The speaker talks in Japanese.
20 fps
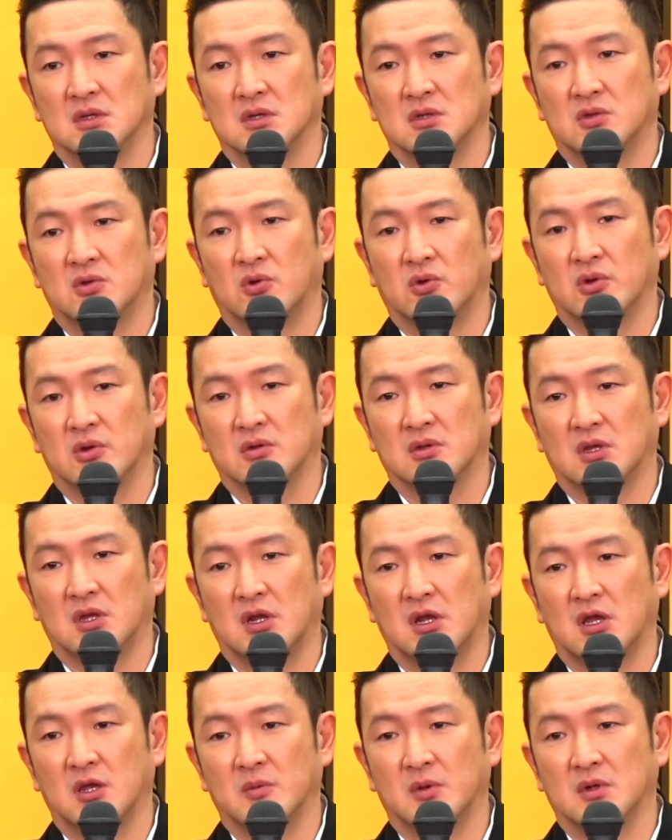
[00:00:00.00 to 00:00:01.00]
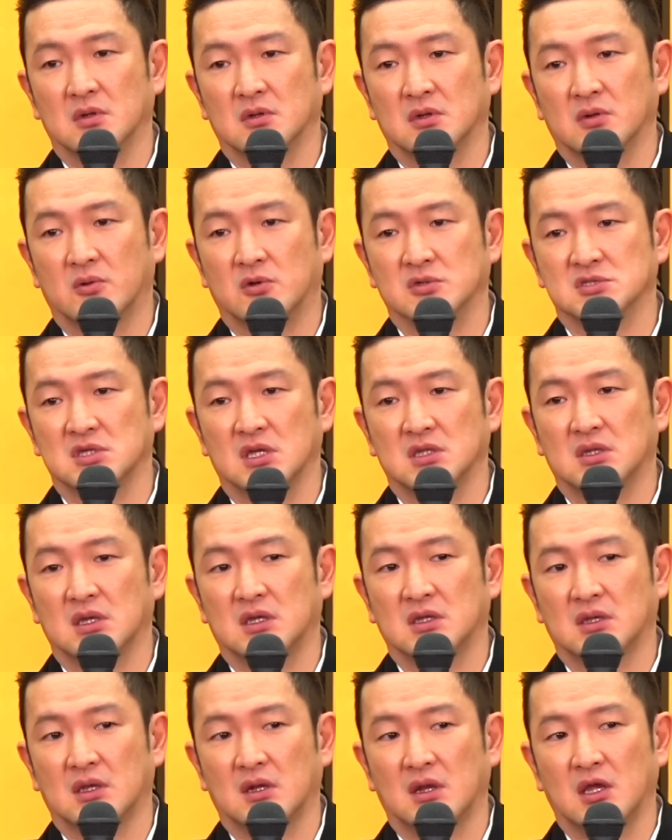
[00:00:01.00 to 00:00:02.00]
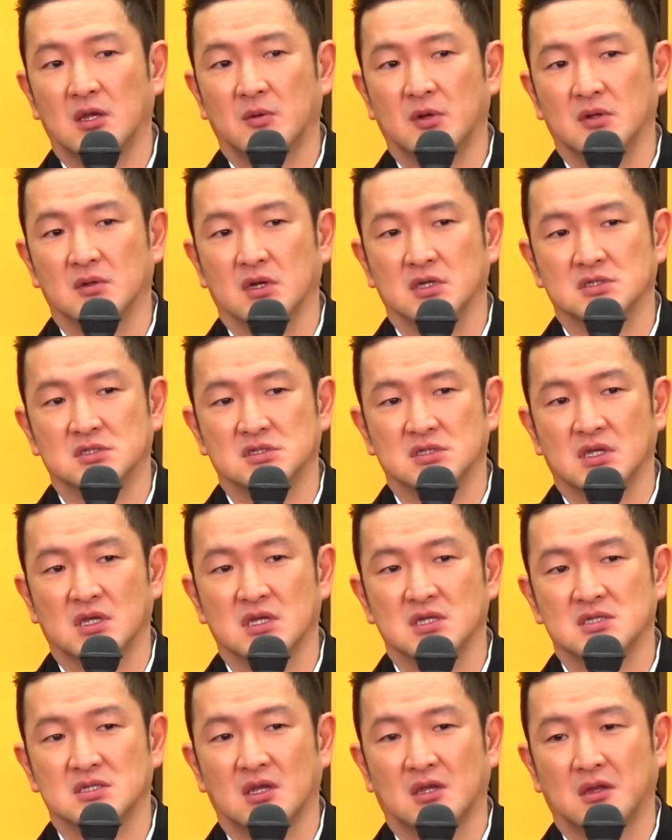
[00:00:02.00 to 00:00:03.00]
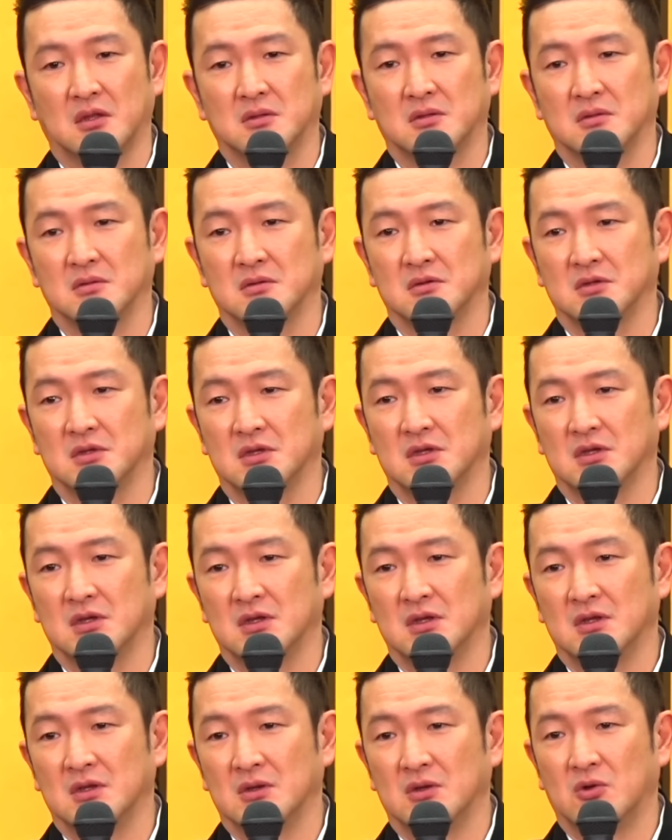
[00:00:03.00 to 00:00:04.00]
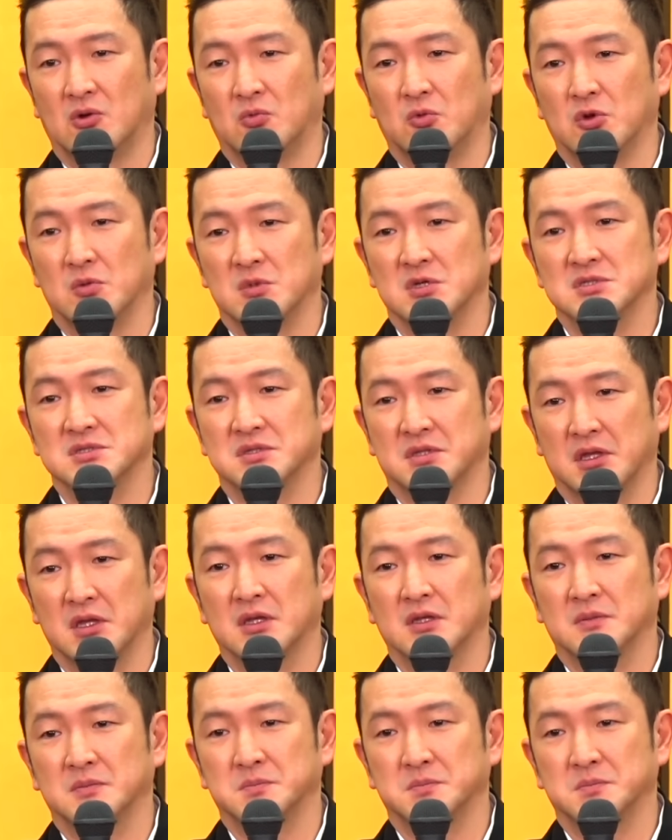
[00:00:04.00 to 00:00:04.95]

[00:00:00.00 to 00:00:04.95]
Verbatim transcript: 強力なライバル個性的なライバルが出現したなというふうに思いますね。